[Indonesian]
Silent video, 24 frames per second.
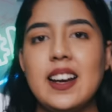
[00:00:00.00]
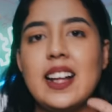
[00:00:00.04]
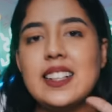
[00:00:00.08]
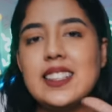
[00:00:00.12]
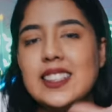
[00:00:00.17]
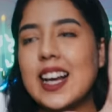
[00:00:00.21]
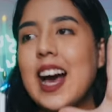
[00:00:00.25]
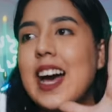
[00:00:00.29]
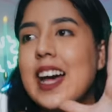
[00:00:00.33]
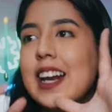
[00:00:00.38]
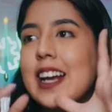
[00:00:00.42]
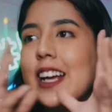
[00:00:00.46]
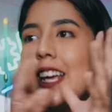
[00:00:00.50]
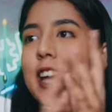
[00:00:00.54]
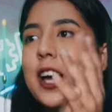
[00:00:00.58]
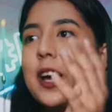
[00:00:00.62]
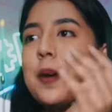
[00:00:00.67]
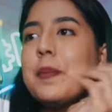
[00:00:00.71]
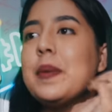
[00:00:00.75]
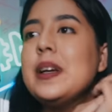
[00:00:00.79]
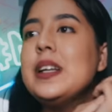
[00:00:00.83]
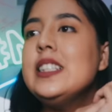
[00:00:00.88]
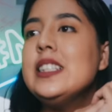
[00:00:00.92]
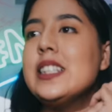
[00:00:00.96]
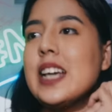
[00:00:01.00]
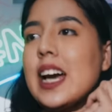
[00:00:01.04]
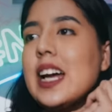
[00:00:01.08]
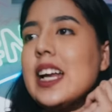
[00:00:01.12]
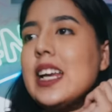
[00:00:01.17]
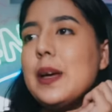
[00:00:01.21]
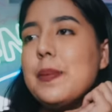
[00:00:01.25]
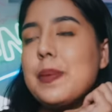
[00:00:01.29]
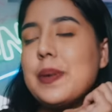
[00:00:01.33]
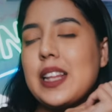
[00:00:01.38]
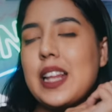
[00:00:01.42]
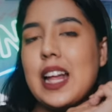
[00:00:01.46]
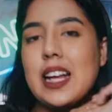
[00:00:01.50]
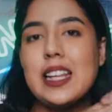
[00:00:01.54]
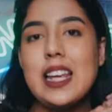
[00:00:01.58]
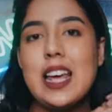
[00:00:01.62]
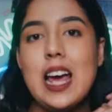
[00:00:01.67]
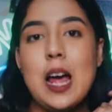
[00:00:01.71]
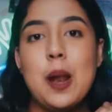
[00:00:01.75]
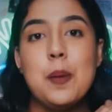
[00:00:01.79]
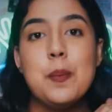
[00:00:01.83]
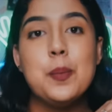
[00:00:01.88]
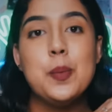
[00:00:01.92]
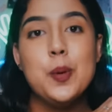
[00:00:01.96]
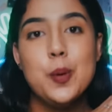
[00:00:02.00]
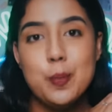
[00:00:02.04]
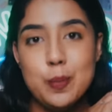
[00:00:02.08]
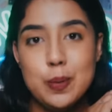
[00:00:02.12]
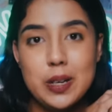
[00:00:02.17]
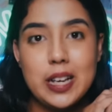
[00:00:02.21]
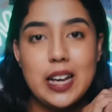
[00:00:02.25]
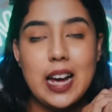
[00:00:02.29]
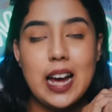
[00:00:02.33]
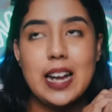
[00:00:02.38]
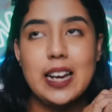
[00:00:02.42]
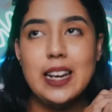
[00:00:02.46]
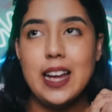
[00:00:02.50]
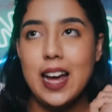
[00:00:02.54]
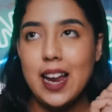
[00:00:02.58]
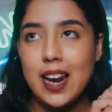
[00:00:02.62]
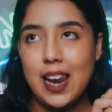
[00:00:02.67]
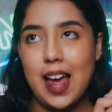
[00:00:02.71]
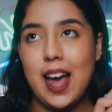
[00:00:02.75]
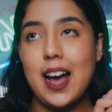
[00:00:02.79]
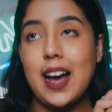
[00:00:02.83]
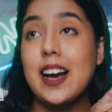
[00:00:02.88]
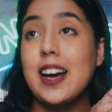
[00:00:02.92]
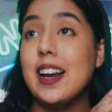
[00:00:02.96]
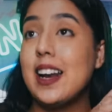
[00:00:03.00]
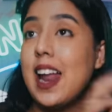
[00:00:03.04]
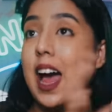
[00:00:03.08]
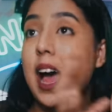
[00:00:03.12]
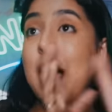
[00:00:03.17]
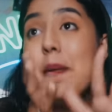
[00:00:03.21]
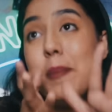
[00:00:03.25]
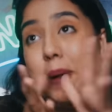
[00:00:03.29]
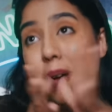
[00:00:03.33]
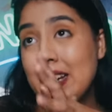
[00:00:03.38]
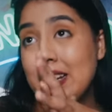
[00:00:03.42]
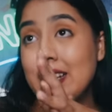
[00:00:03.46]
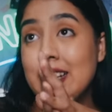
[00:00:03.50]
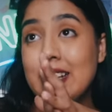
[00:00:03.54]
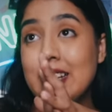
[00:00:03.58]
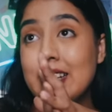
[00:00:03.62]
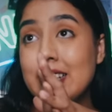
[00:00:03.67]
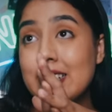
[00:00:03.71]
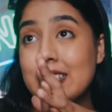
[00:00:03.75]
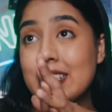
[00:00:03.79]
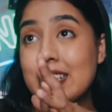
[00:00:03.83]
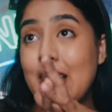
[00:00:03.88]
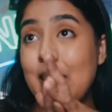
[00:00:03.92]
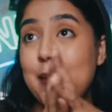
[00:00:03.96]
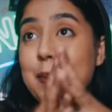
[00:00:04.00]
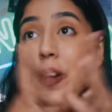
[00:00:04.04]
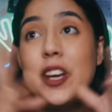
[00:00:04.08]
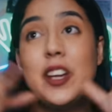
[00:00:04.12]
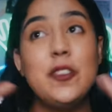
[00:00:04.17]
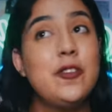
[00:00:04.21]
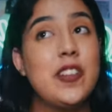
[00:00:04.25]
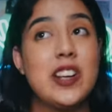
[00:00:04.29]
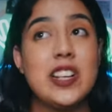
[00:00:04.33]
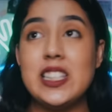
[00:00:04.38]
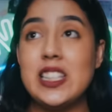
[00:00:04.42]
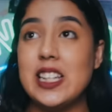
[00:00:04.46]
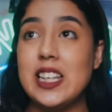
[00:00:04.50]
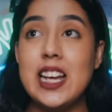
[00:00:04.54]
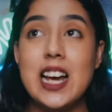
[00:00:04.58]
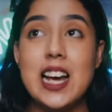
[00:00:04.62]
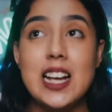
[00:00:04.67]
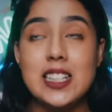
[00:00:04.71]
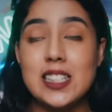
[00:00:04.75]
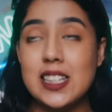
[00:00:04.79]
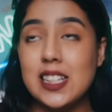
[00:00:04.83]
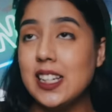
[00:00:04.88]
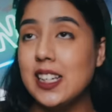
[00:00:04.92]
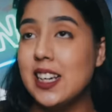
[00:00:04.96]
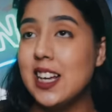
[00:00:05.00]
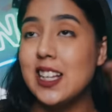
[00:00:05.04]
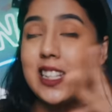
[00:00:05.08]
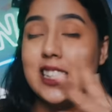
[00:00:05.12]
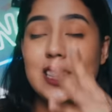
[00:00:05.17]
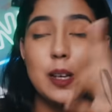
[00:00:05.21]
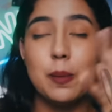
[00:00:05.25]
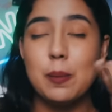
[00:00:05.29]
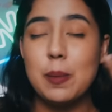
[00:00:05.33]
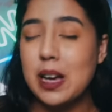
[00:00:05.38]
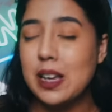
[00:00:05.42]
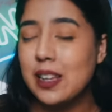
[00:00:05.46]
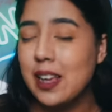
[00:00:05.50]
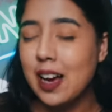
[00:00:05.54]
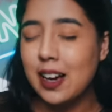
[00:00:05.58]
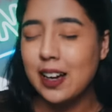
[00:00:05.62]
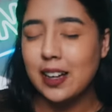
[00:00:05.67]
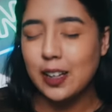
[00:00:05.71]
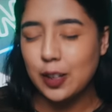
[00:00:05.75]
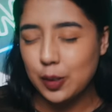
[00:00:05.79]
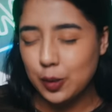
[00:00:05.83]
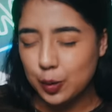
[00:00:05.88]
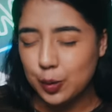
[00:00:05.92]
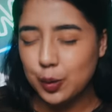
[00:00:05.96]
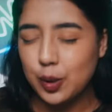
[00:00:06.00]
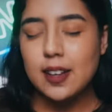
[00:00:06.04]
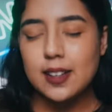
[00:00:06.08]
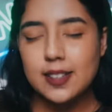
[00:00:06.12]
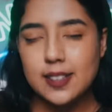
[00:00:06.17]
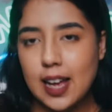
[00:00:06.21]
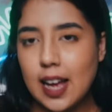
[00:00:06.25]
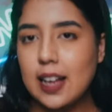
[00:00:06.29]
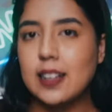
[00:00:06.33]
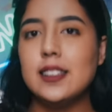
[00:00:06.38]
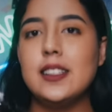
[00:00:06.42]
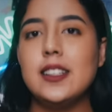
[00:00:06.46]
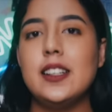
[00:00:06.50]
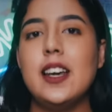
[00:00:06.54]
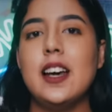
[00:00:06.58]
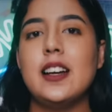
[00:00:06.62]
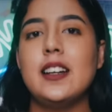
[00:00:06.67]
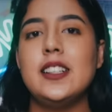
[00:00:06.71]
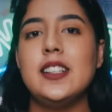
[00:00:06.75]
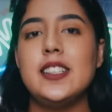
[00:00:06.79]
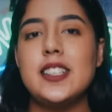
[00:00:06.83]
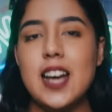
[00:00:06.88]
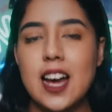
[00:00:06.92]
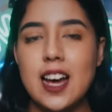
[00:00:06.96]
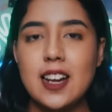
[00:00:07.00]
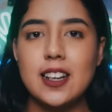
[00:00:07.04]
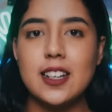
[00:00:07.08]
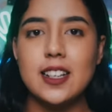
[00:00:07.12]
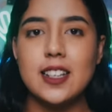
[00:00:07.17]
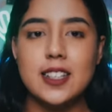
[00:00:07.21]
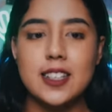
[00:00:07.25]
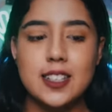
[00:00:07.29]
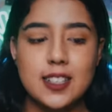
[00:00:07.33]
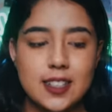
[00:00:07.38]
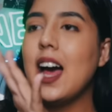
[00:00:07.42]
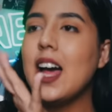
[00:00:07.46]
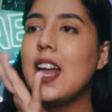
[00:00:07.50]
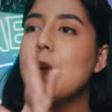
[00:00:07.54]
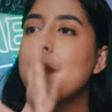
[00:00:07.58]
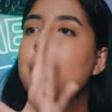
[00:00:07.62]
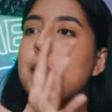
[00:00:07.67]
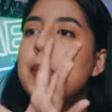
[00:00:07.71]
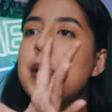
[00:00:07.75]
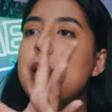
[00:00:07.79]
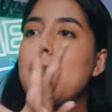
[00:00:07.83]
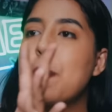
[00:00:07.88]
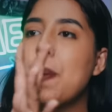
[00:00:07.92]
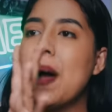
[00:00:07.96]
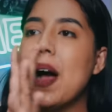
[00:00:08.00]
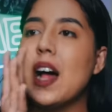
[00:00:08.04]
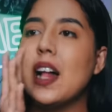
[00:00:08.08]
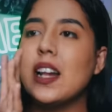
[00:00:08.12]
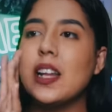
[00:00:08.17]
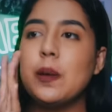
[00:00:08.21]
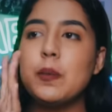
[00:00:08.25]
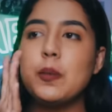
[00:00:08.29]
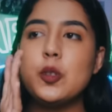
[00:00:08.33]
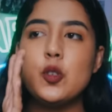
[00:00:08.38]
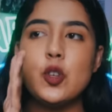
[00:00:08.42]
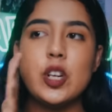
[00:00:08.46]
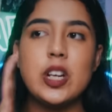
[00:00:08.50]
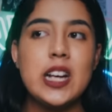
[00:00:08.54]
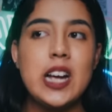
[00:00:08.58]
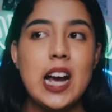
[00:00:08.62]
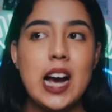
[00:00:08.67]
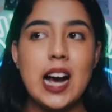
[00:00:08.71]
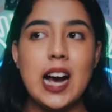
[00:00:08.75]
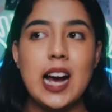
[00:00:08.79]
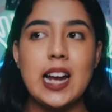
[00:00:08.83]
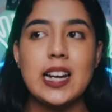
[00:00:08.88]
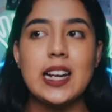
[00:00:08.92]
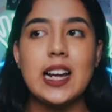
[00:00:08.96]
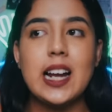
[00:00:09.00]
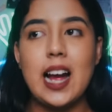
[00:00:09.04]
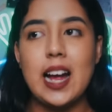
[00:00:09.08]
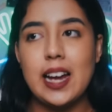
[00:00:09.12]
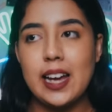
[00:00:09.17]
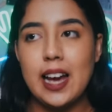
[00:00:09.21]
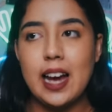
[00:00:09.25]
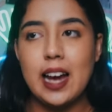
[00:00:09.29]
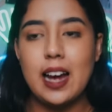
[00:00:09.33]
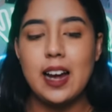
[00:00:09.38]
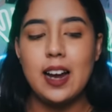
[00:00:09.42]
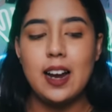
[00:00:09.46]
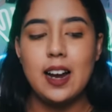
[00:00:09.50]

Nah sekarang yang menjadi pertanyaan publik adalah kenapa nih selama investigasi dan sebanyak itu saksi yang dicari? Ada beberapa hal yang mencurigakan kayak